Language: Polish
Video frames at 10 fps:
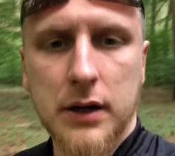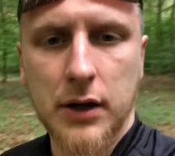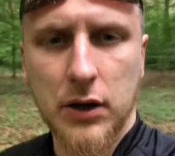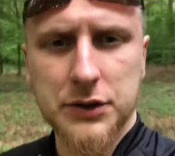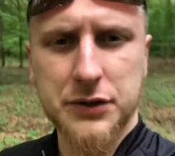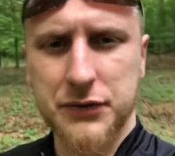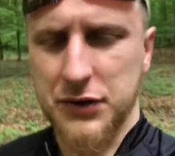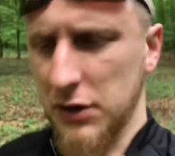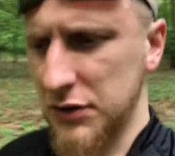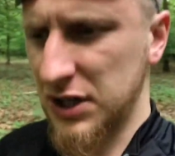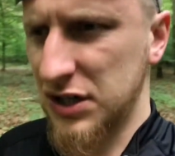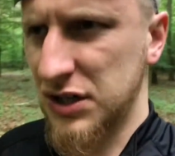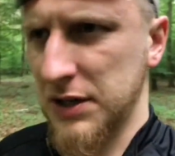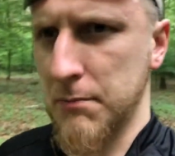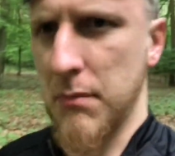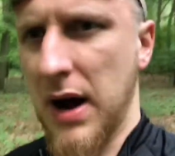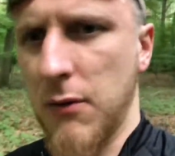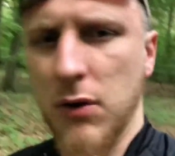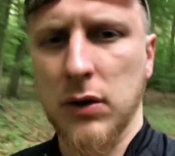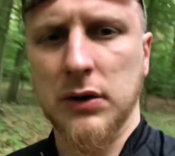I choć wciąż jeżdżę
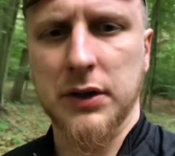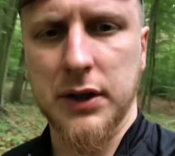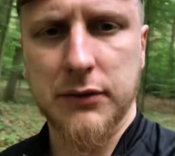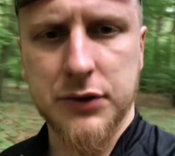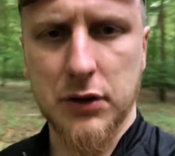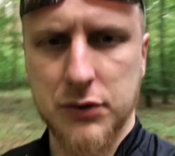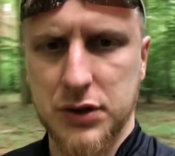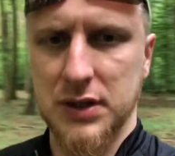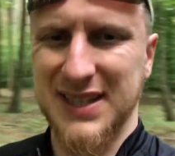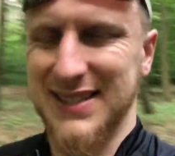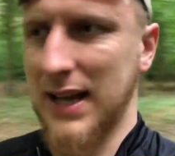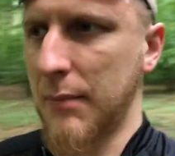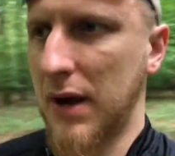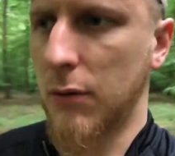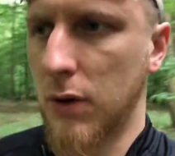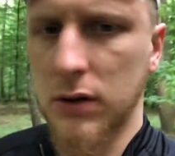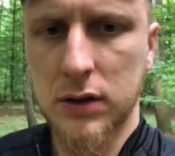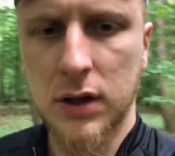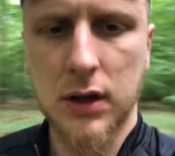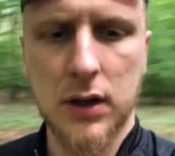mało i wciąż za mało,
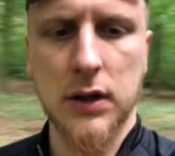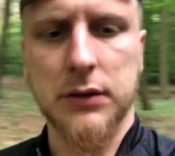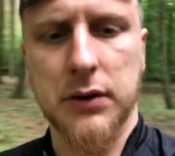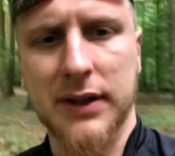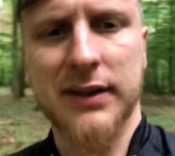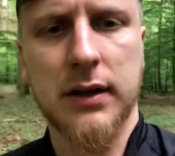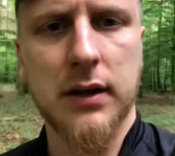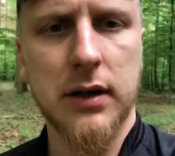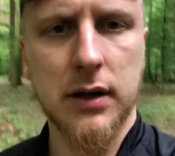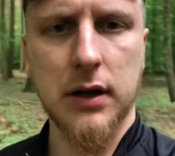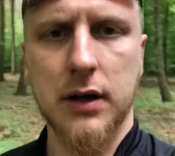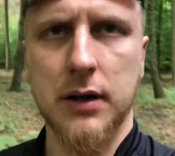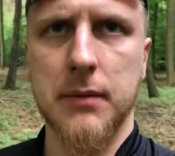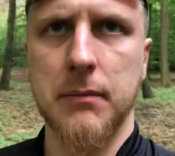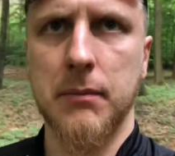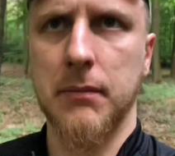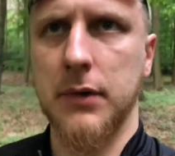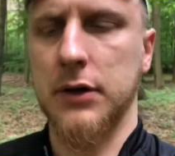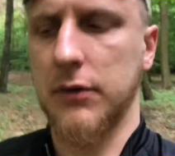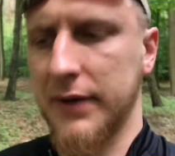to jednak
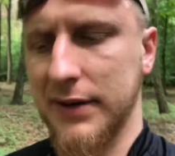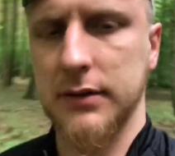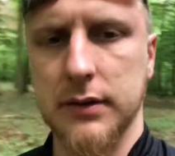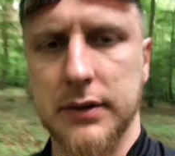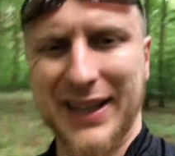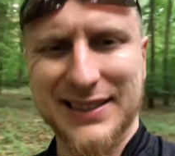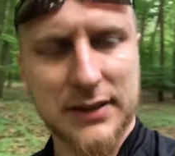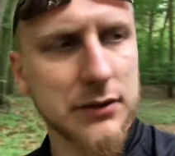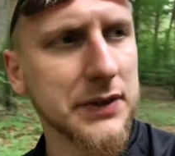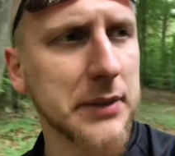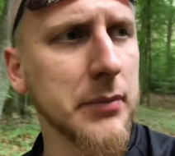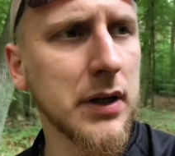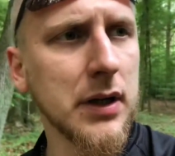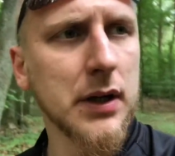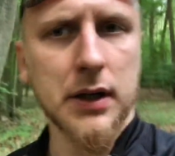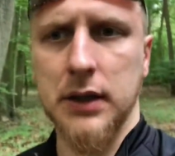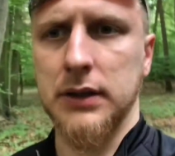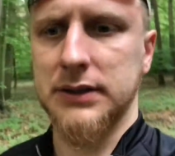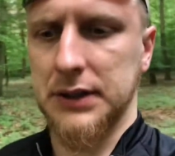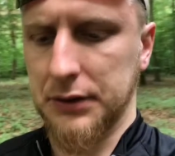rower, jazda rowerem
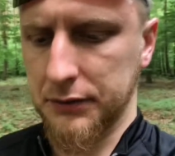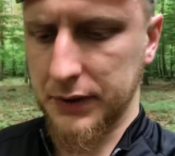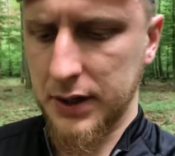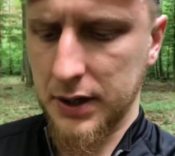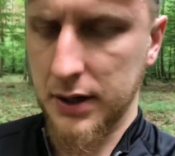stanowi